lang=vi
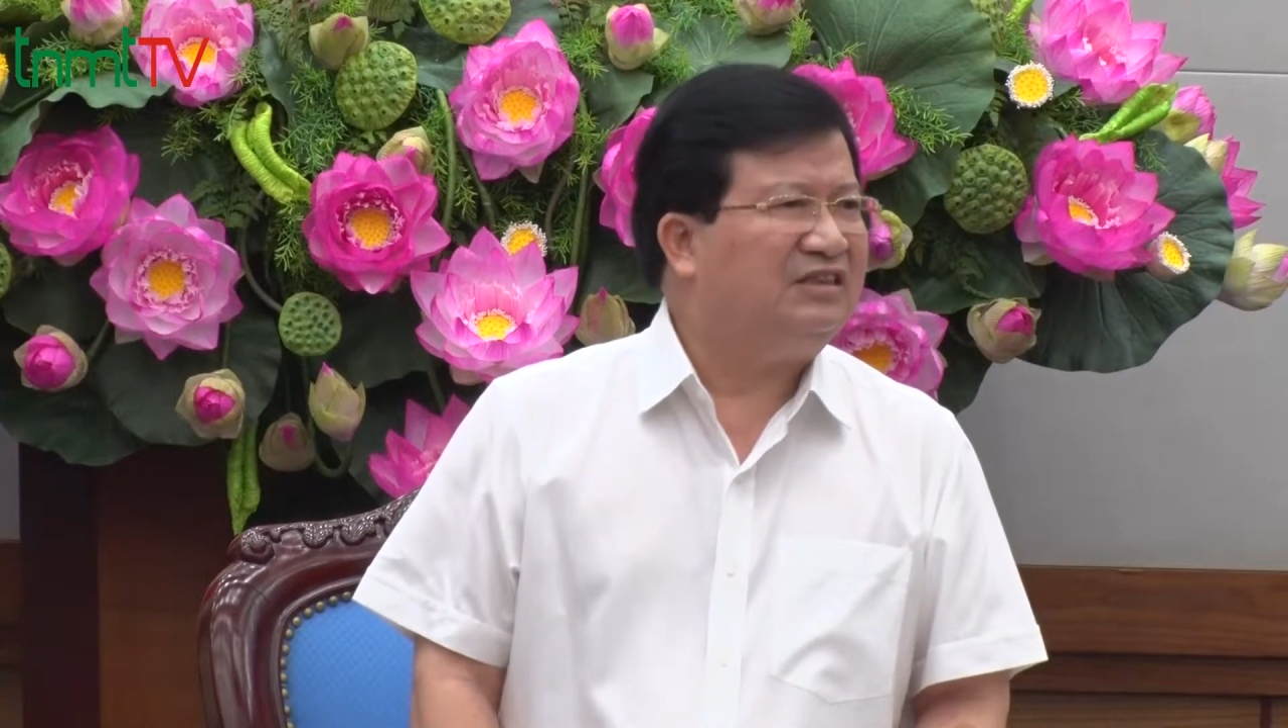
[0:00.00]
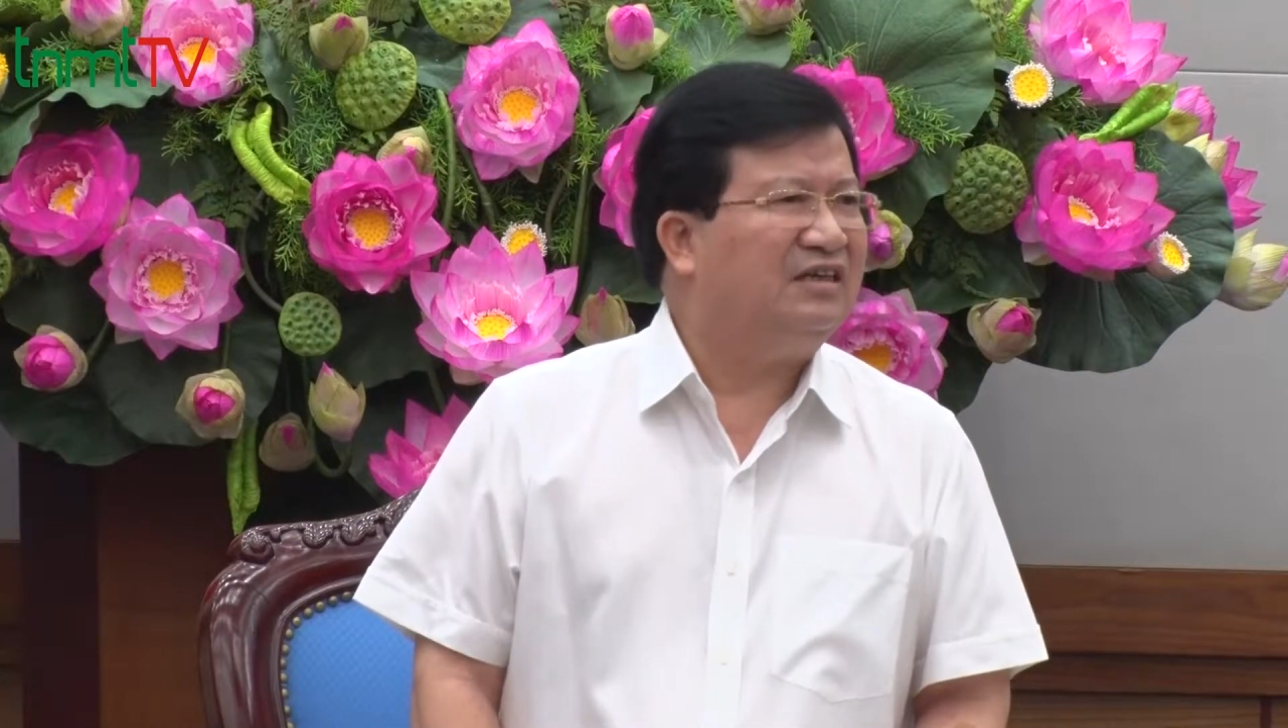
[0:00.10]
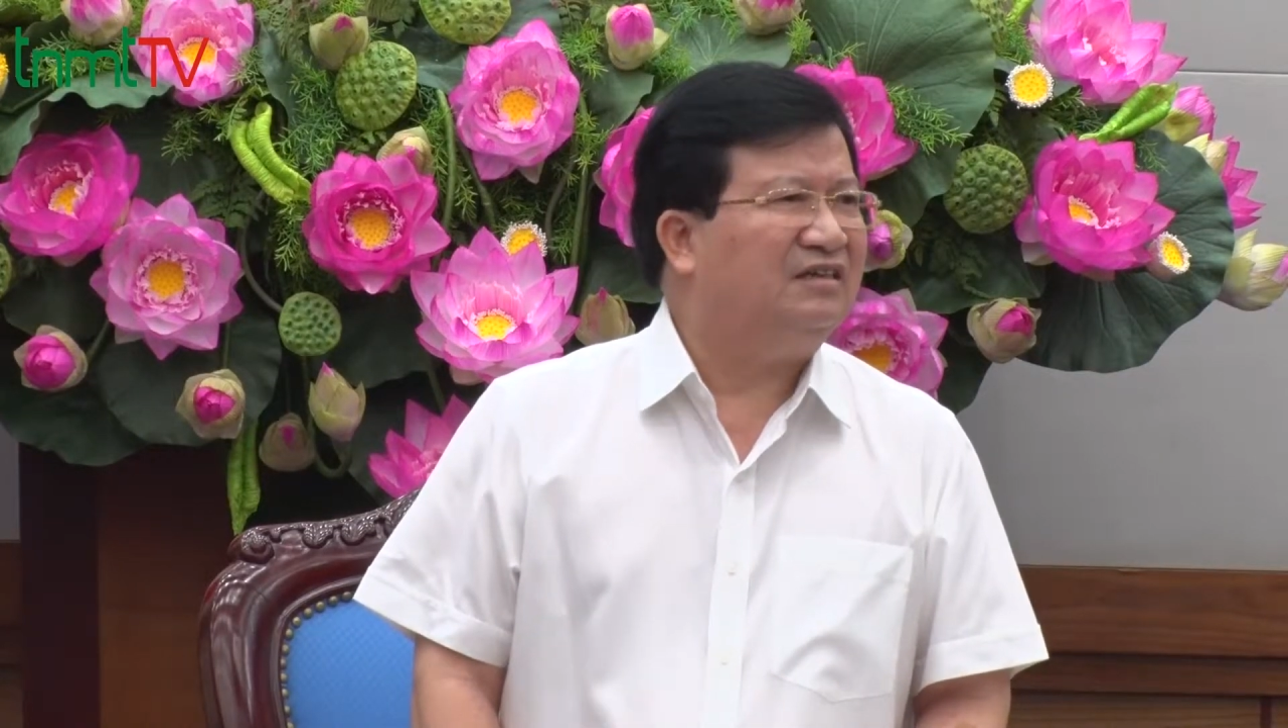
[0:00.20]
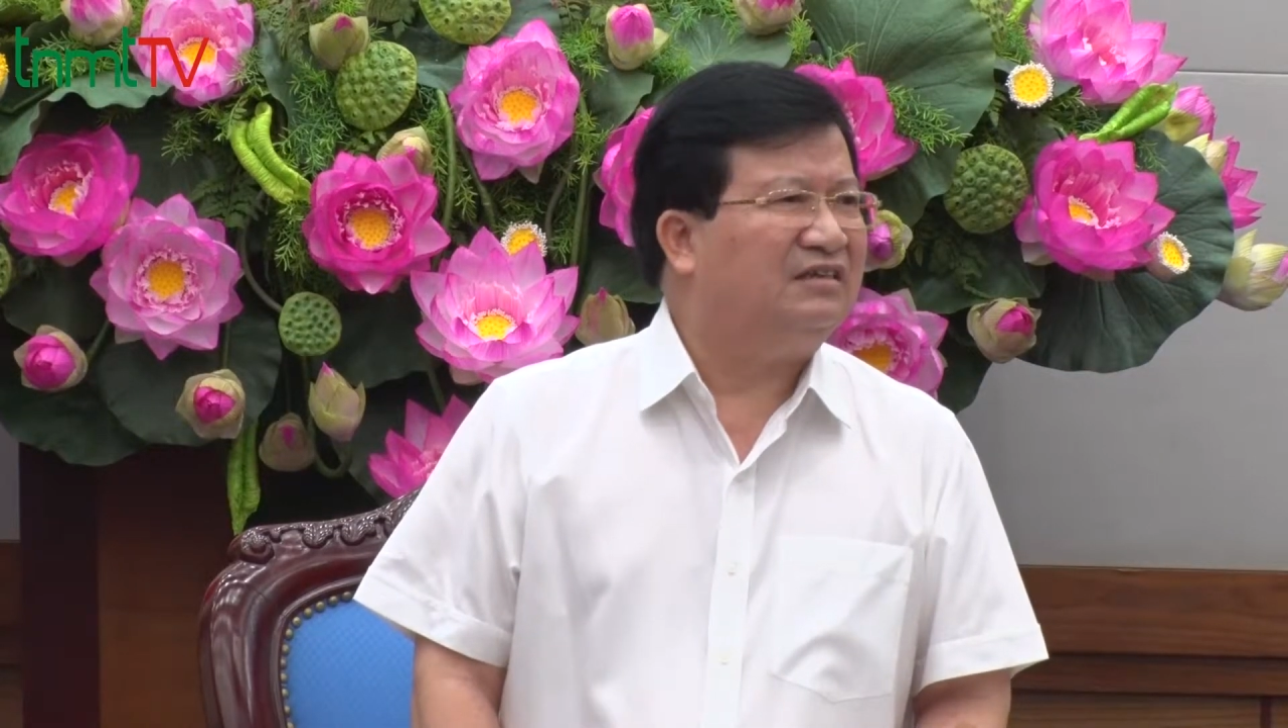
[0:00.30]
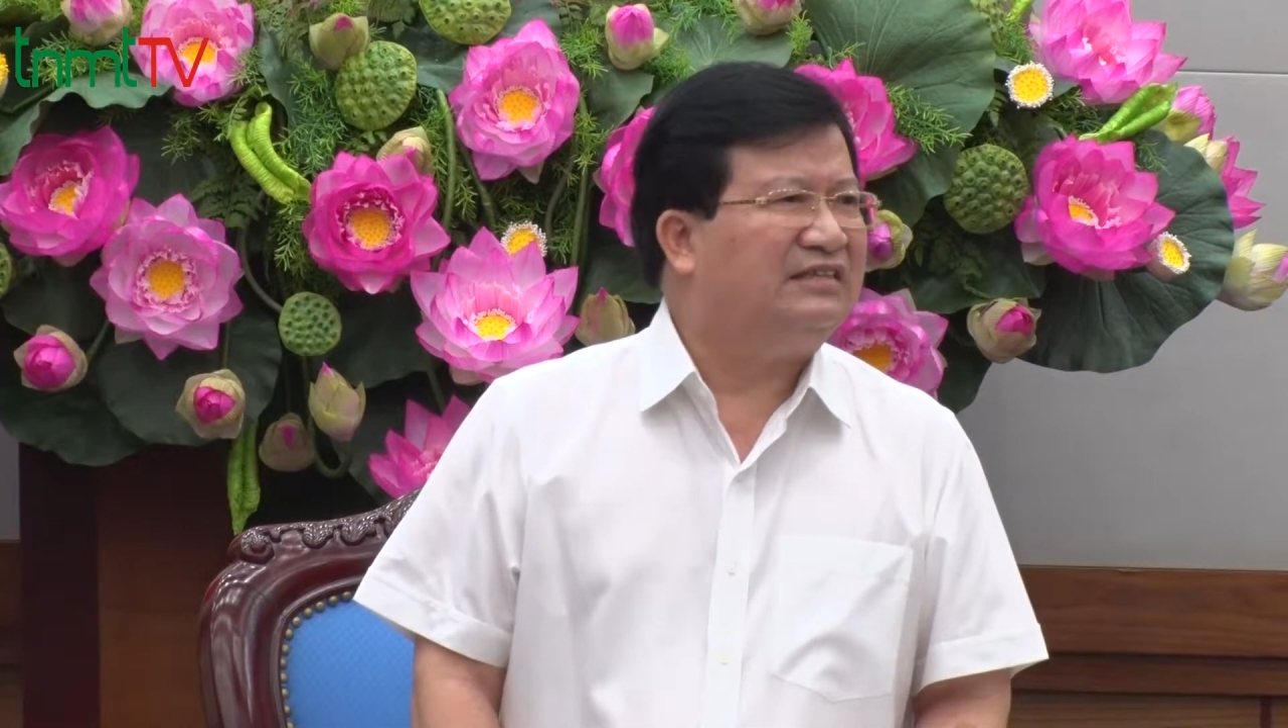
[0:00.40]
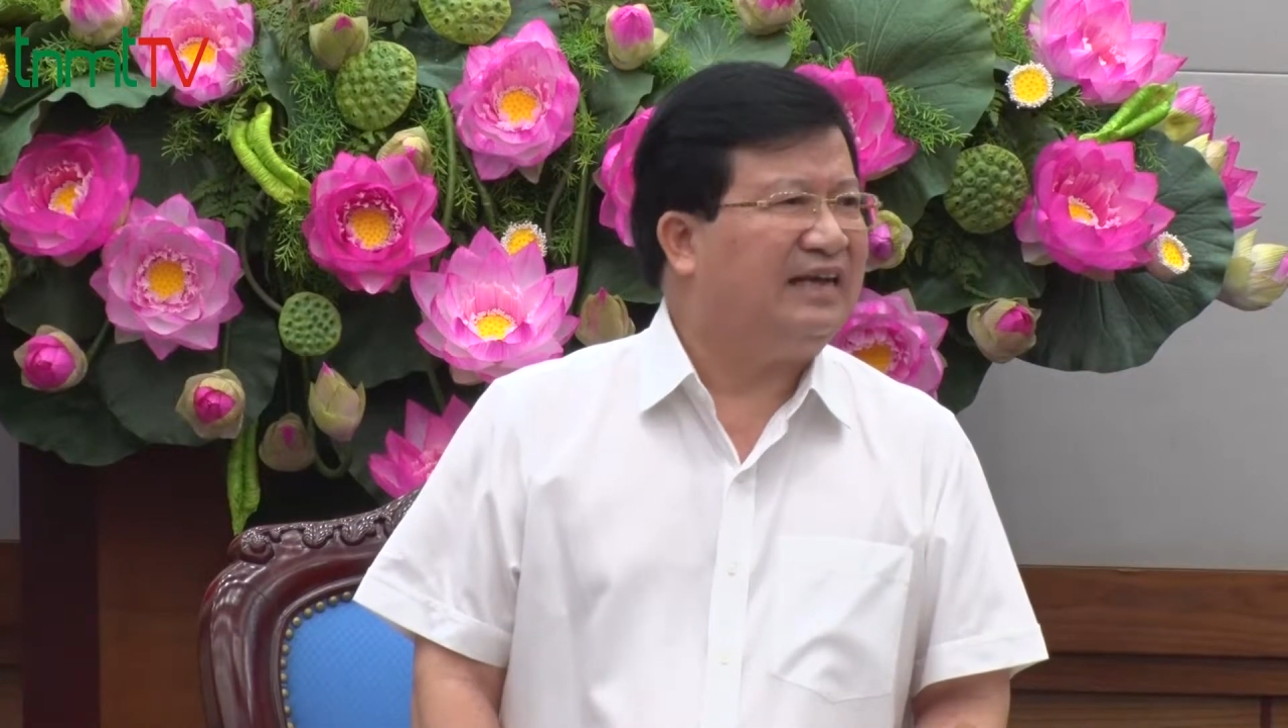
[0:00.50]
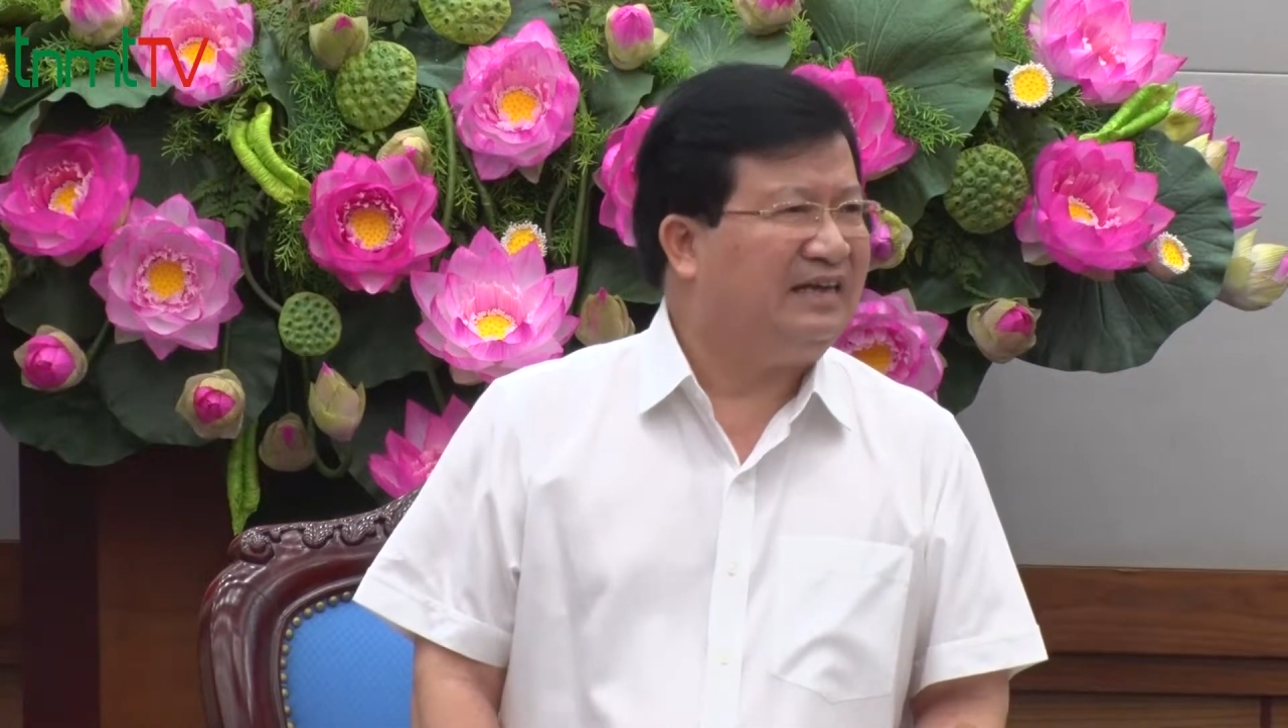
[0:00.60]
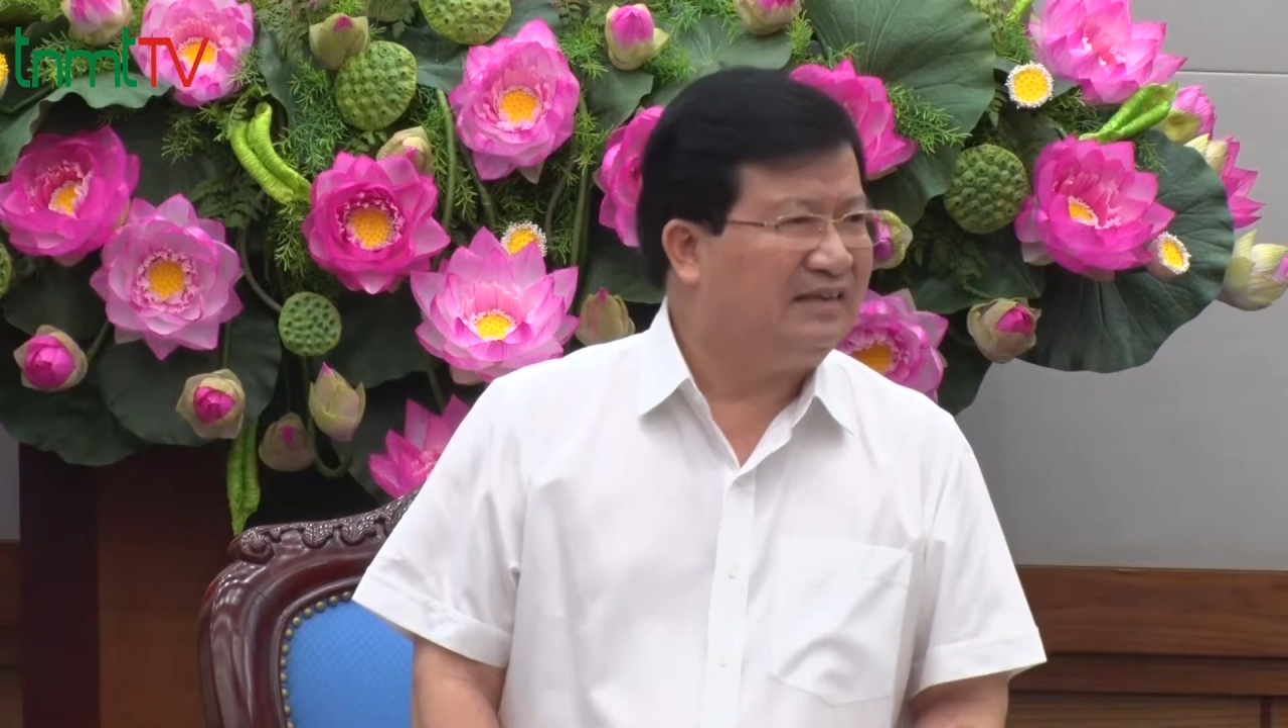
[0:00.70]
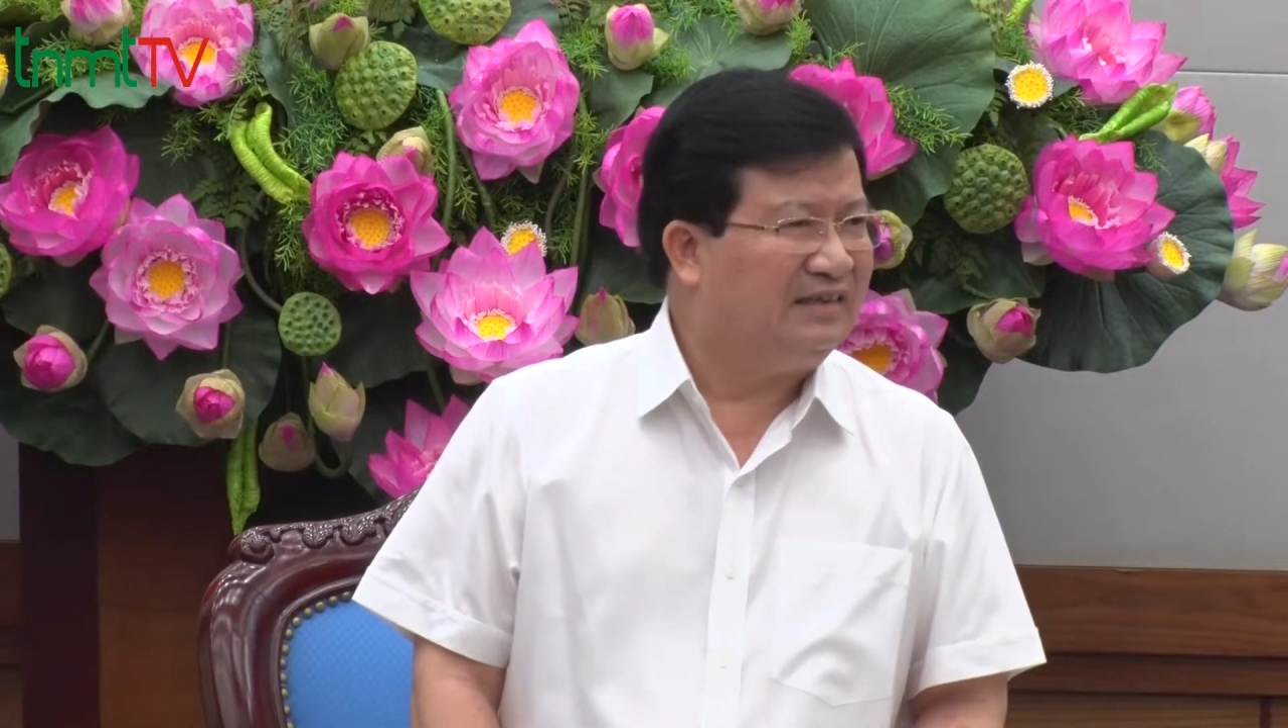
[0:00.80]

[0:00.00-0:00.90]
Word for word: triển sạch